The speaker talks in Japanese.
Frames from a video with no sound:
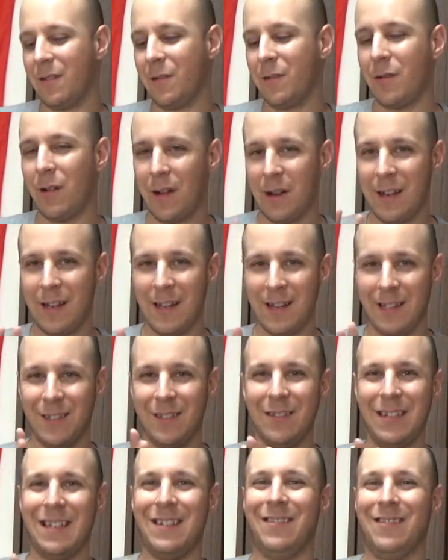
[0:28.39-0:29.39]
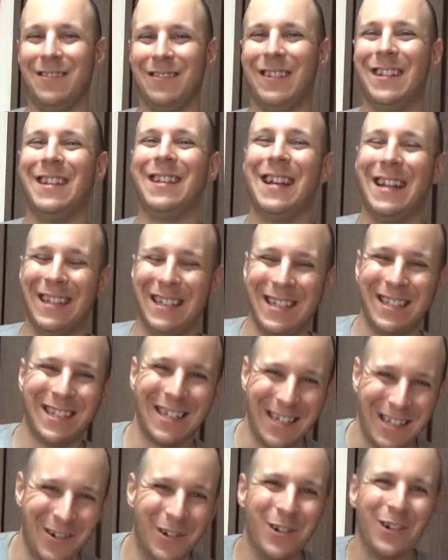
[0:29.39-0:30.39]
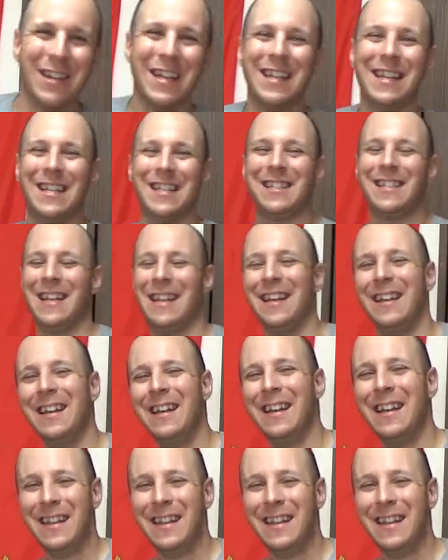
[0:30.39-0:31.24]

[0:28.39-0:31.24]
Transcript: 壊れやすいの骨が確かに多いですね